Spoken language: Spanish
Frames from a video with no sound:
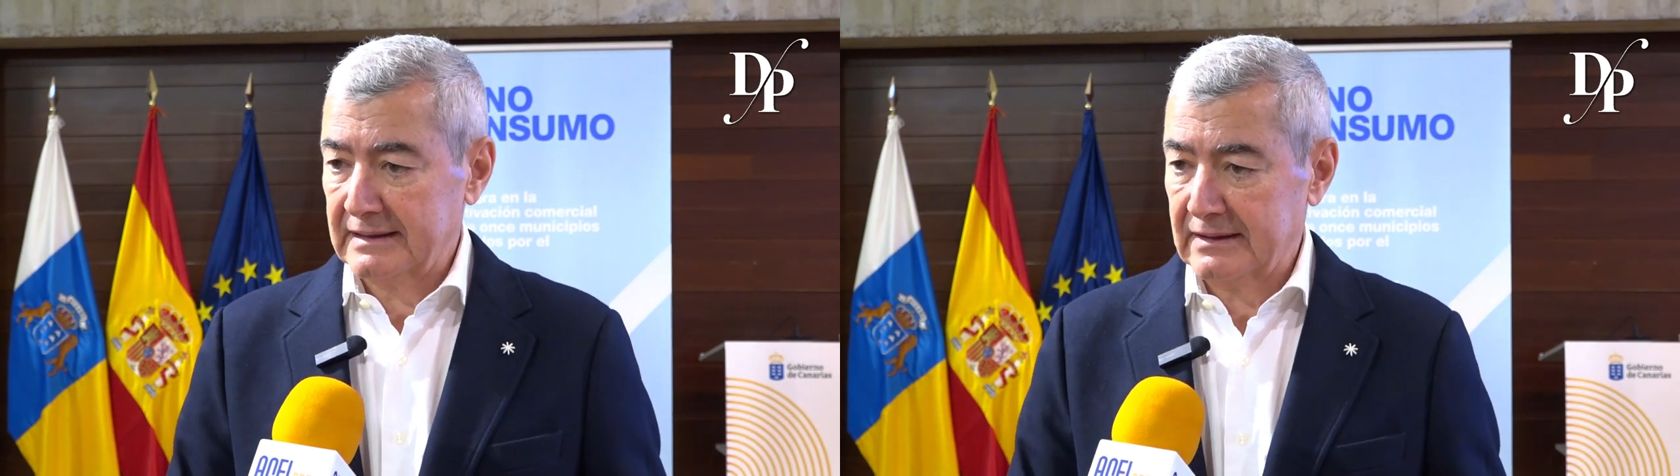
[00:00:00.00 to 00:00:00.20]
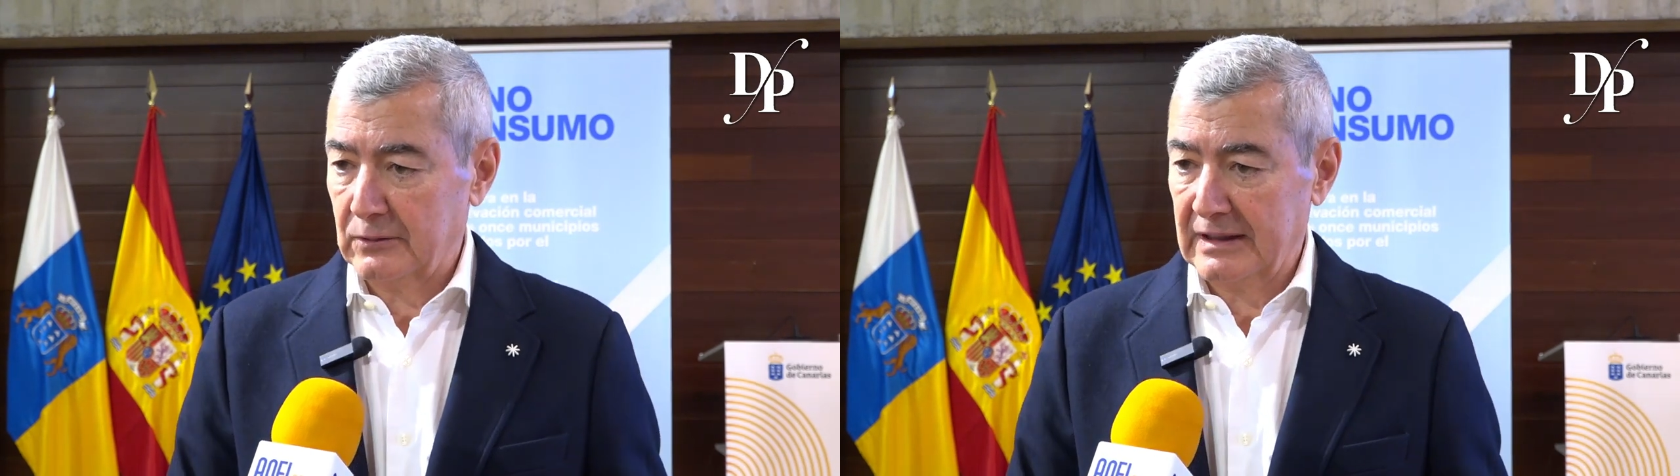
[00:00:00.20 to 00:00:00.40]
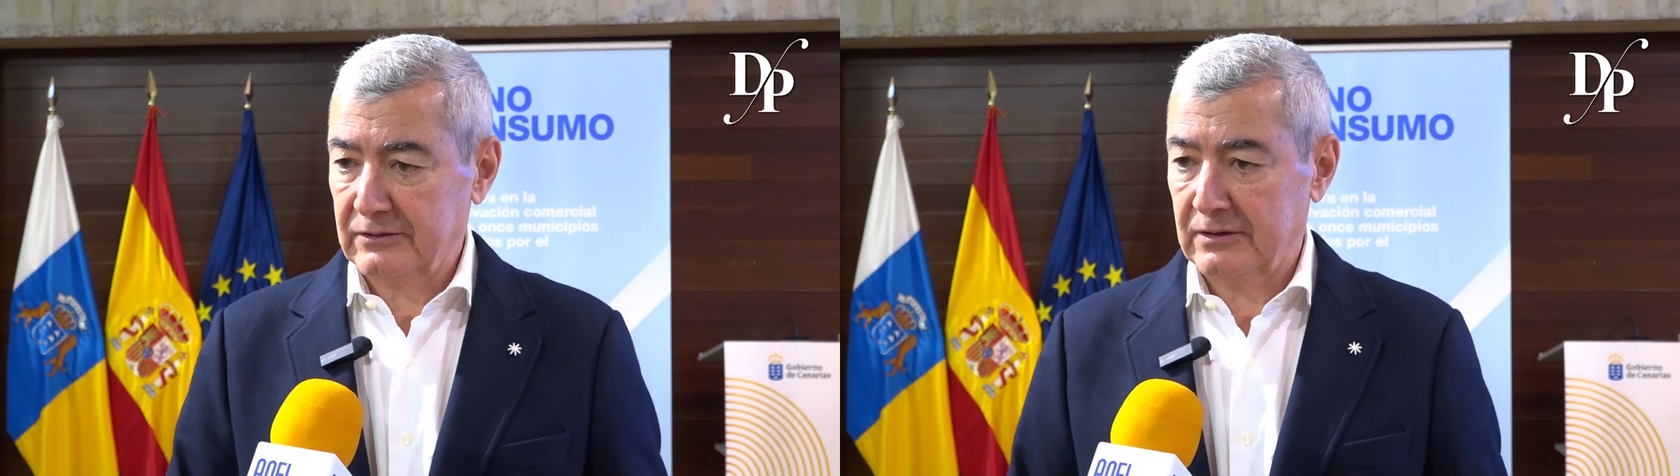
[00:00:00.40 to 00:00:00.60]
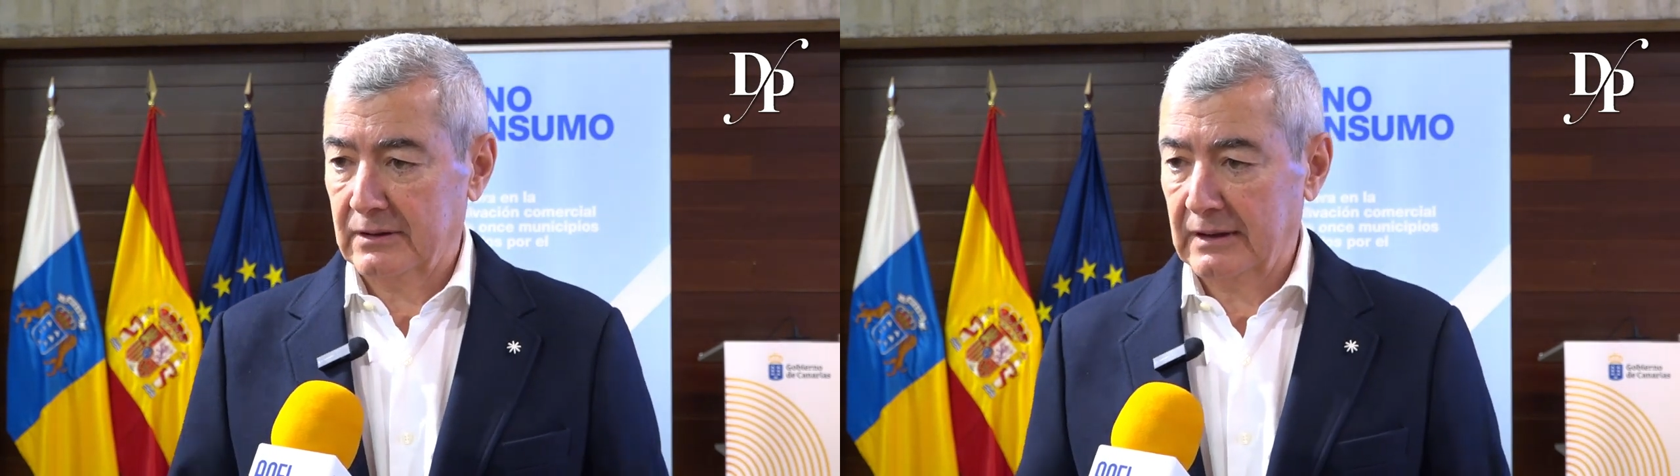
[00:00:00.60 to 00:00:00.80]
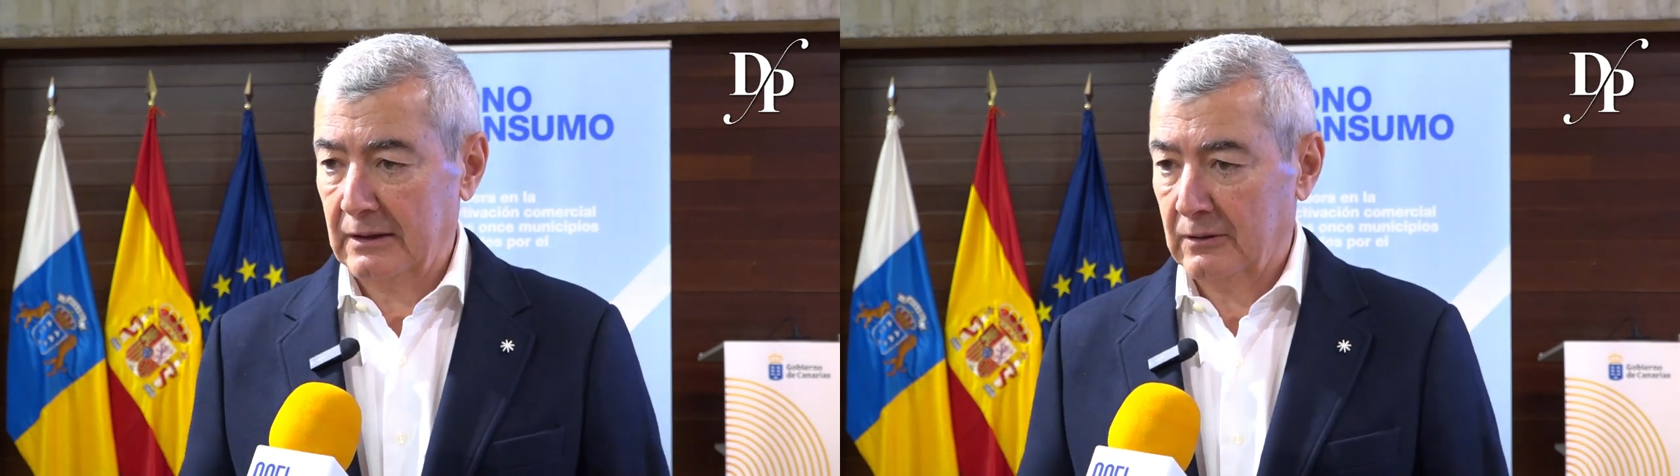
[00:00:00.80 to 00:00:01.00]

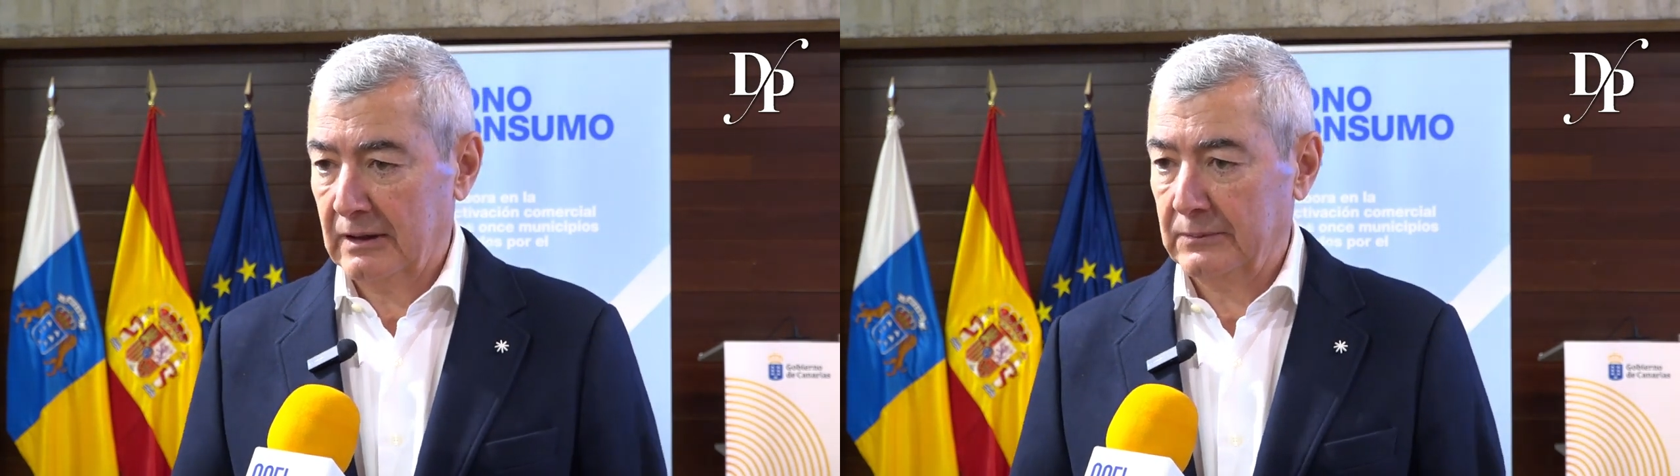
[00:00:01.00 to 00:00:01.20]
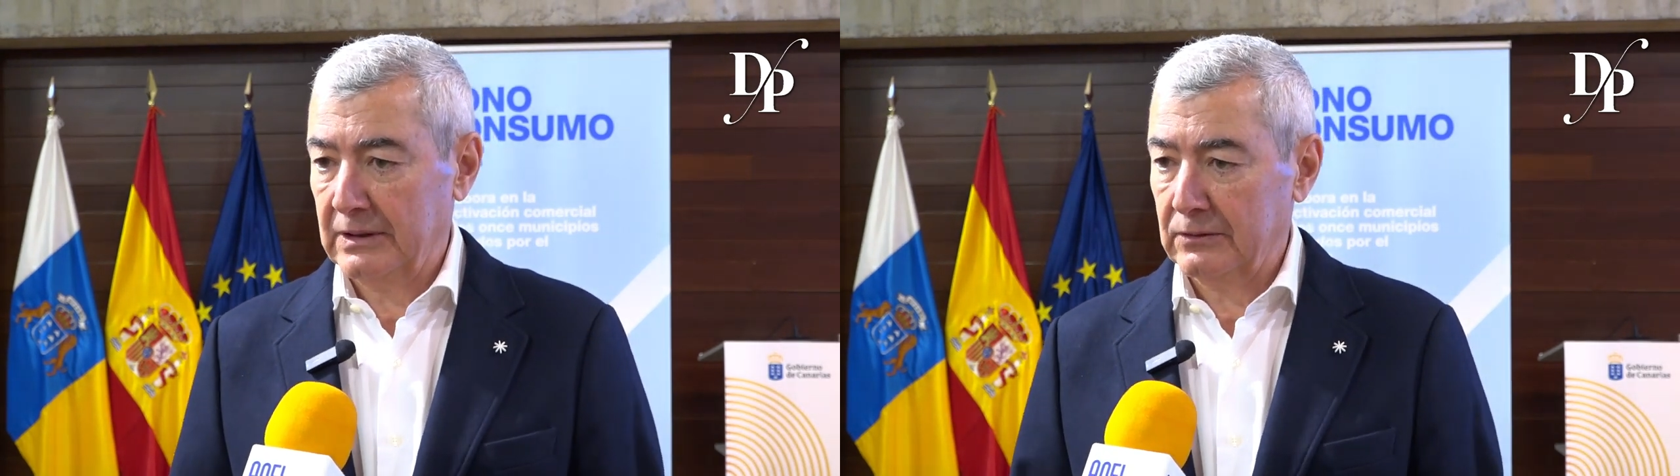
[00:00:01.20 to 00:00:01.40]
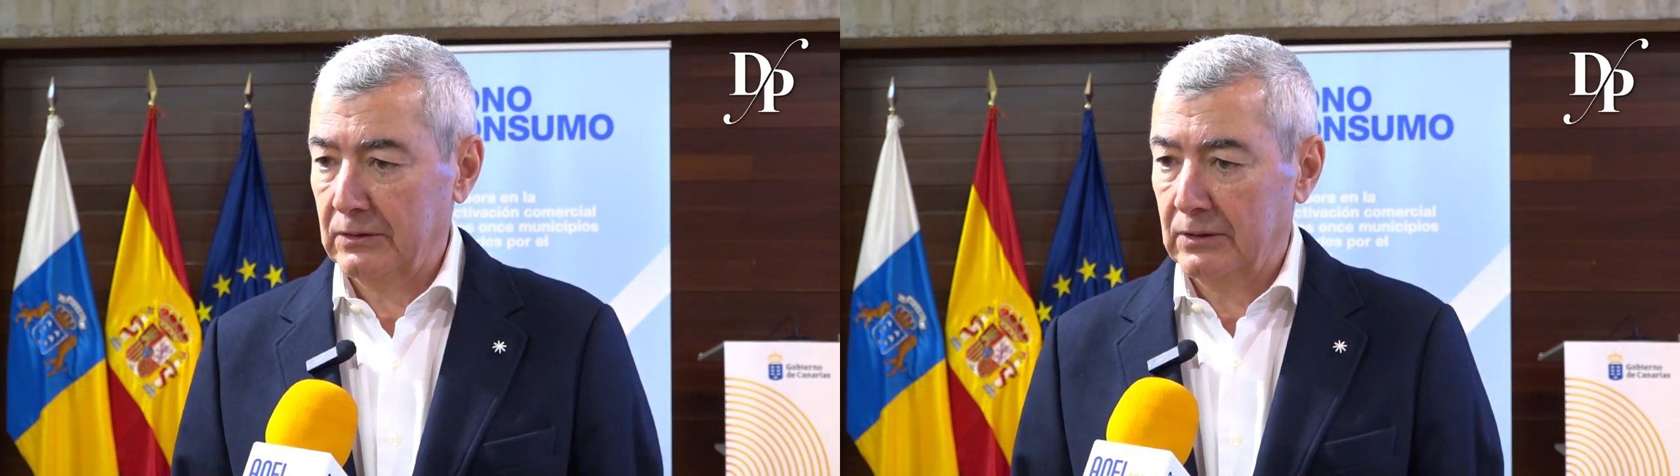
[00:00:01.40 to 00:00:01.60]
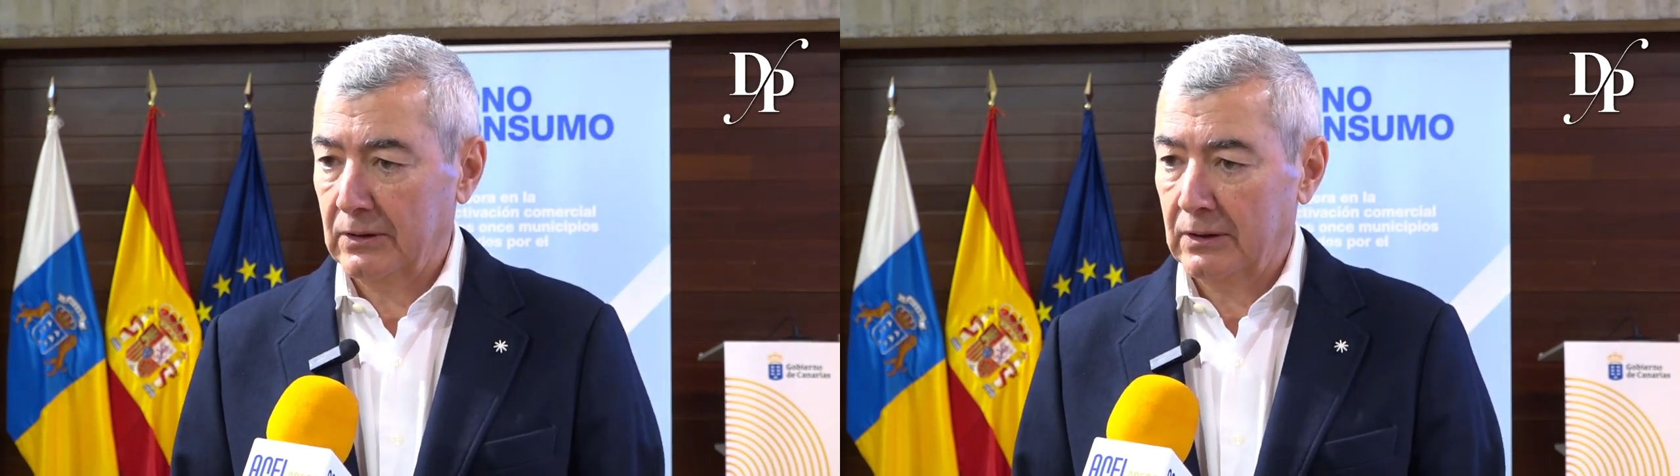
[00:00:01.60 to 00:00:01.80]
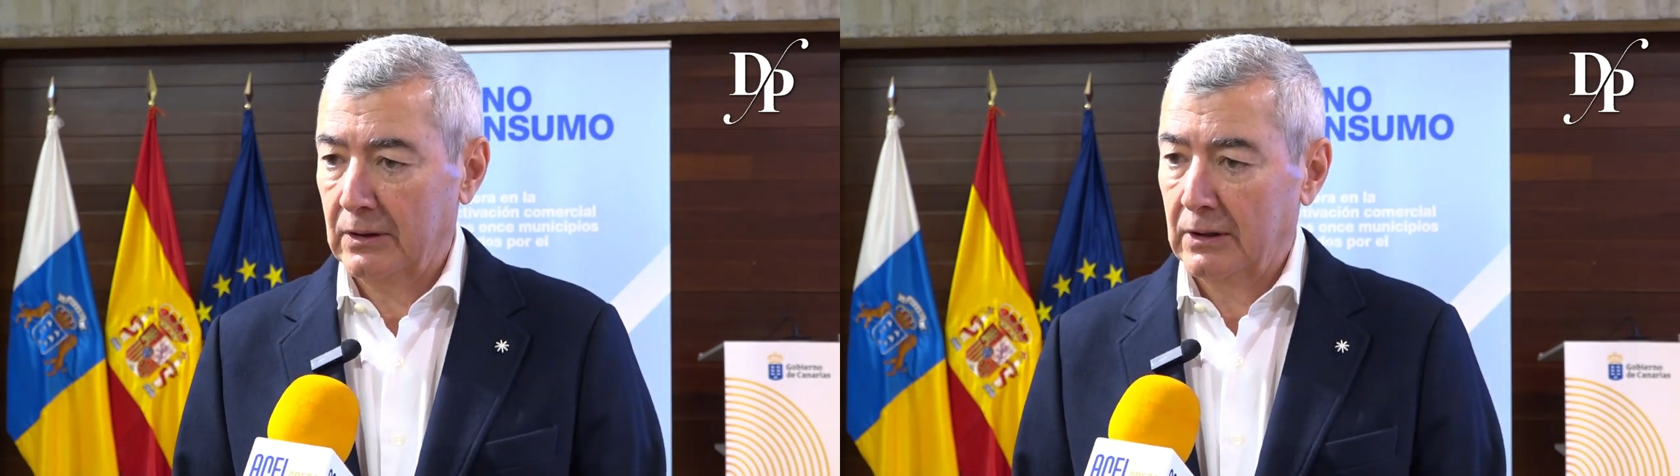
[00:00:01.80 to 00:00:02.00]
restauración,
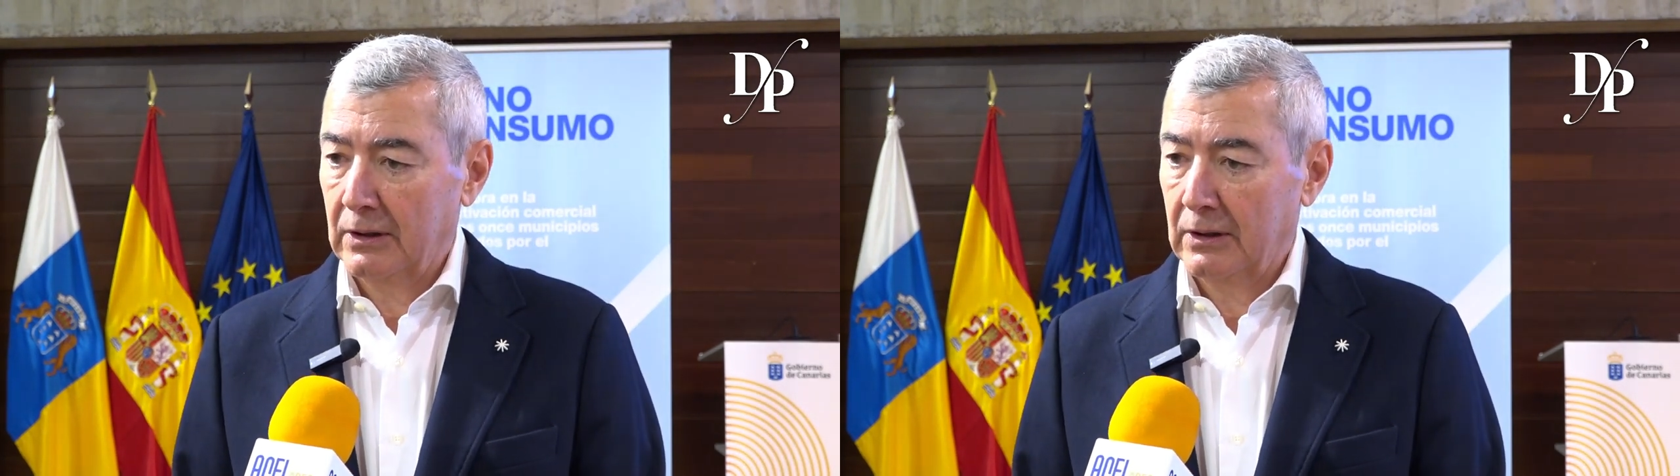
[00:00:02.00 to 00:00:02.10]
alojamiento